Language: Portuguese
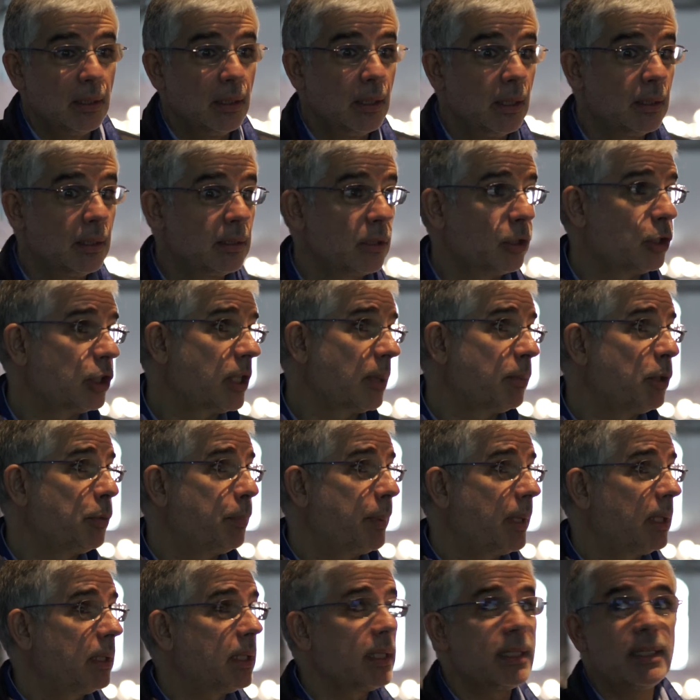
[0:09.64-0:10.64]
Então estamos
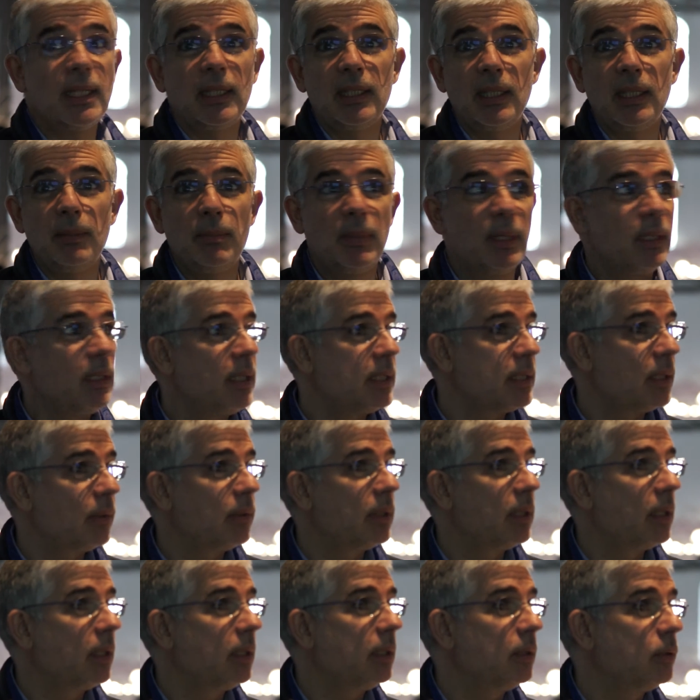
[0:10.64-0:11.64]
perante a sétima edição
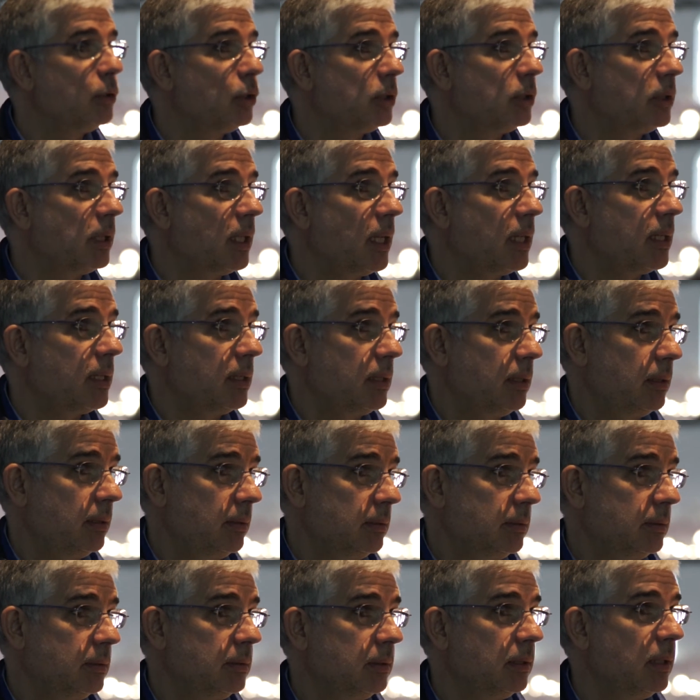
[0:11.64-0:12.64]
da Ilustrarte,
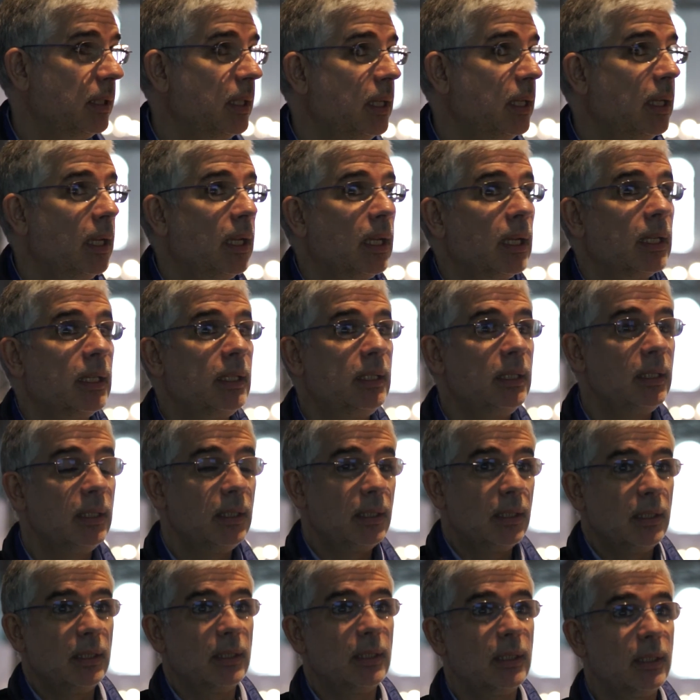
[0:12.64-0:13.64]
que
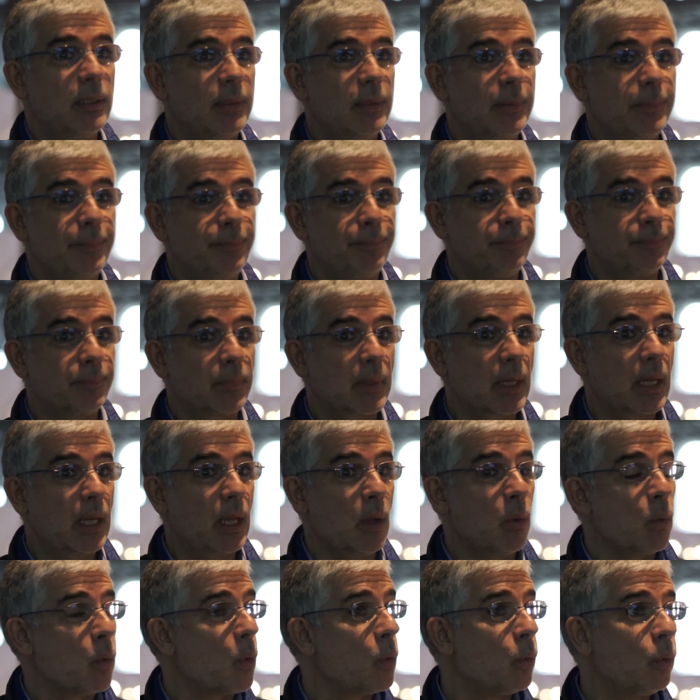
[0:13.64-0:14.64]
hum,
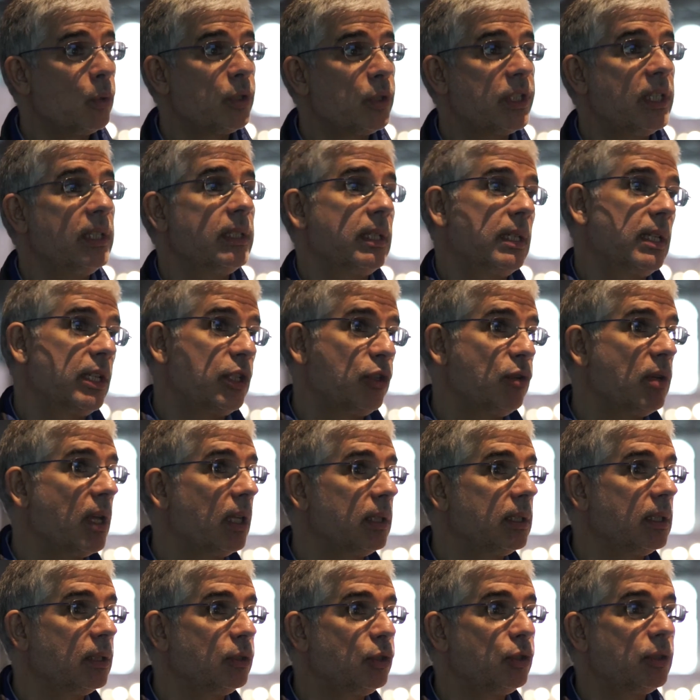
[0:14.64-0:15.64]
é um concurso
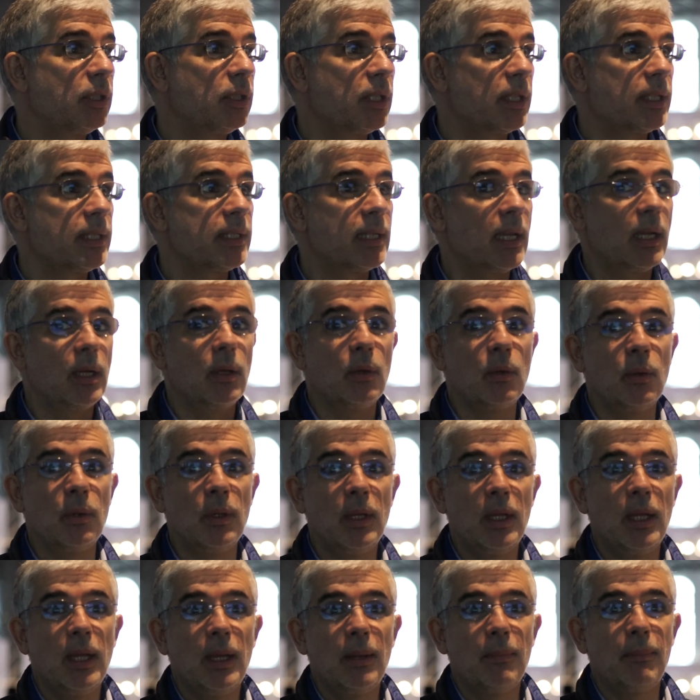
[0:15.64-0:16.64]
internacional de ilustração
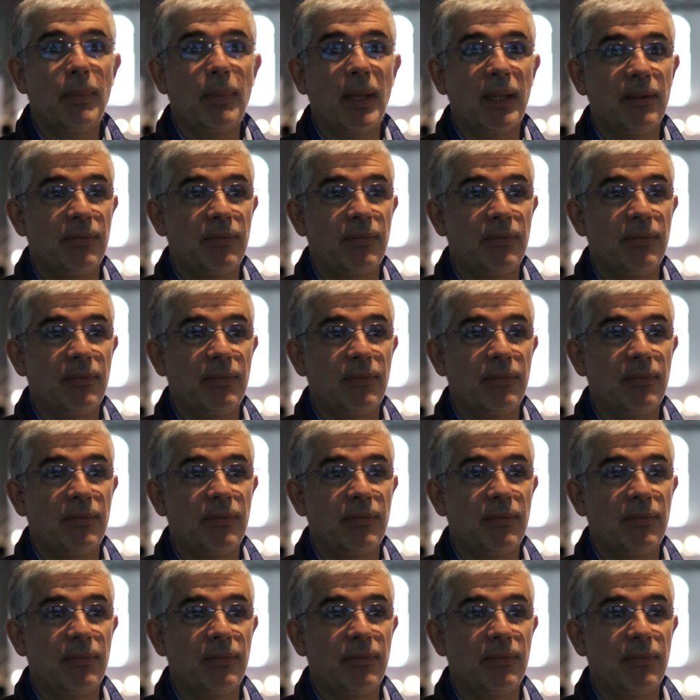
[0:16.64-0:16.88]
para a